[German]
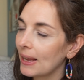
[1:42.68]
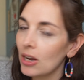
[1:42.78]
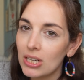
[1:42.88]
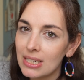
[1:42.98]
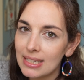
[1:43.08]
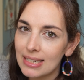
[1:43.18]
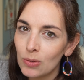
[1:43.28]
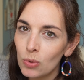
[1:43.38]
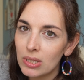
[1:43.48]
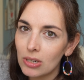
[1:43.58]
Heute ist der
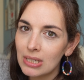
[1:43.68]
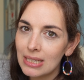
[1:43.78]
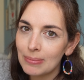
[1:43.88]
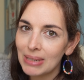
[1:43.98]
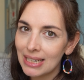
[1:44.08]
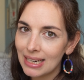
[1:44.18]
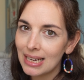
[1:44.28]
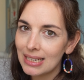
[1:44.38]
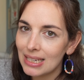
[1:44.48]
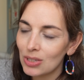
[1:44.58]
Große auch nicht im
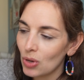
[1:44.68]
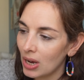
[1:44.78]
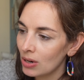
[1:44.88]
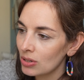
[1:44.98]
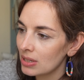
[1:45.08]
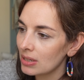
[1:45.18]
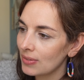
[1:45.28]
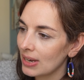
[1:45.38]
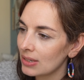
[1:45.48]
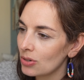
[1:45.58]
Kindergarten, der ist zu Hause.
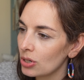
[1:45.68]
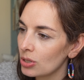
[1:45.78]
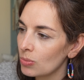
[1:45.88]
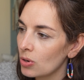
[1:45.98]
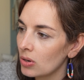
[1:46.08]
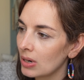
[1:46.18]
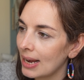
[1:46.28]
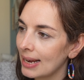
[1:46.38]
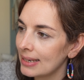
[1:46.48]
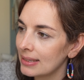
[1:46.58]
Wir hatten heute Morgen
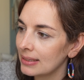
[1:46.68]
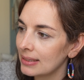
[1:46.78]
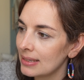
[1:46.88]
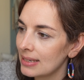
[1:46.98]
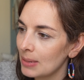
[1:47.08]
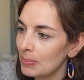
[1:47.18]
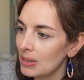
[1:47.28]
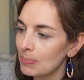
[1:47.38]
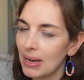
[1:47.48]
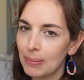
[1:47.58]
einen
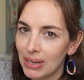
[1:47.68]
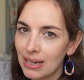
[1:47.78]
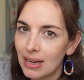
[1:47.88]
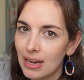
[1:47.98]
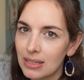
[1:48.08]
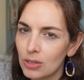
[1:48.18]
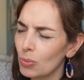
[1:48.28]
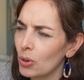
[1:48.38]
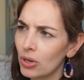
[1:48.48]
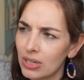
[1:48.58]
Termin beim Kinderarzt
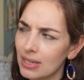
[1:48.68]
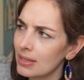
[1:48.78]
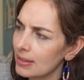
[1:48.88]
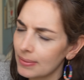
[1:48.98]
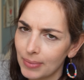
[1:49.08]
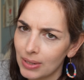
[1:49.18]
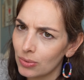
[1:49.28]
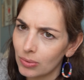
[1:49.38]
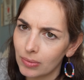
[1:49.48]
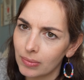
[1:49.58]
zum Hörtest,
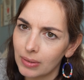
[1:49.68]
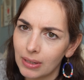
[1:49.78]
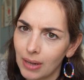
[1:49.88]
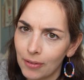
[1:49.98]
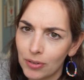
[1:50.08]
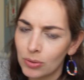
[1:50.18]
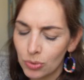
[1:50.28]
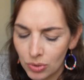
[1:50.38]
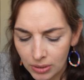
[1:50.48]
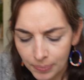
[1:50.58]
also einfach nur
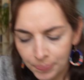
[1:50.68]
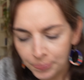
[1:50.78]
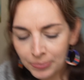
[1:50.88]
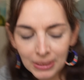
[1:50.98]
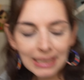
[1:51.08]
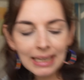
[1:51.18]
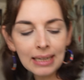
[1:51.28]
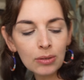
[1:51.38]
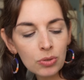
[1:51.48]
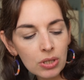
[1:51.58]
so eine
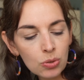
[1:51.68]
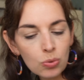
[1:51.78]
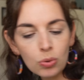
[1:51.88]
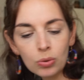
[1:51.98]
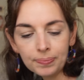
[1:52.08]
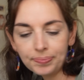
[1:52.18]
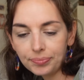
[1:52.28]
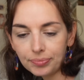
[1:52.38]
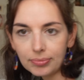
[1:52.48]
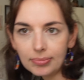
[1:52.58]
Regeluntersuchung.
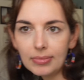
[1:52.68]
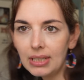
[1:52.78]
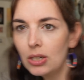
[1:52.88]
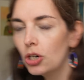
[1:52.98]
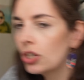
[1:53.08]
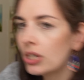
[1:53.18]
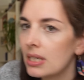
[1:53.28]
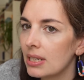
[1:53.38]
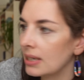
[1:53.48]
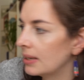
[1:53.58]

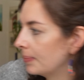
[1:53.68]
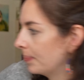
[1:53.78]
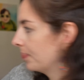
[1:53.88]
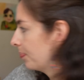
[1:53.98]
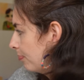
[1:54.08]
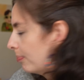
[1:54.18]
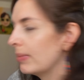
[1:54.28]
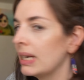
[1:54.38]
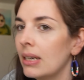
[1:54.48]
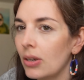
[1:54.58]
Und ähm,
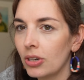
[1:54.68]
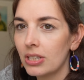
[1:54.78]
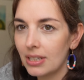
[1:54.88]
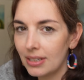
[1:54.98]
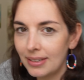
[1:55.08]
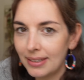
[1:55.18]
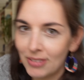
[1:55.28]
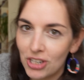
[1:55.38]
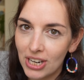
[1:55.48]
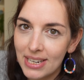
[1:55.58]
man hört ihn
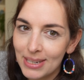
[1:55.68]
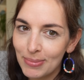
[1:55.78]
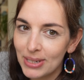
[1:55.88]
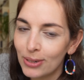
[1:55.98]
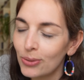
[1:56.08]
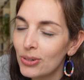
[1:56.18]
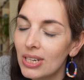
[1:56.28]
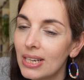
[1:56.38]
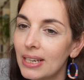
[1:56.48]
wahrscheinlich im Hintergrund.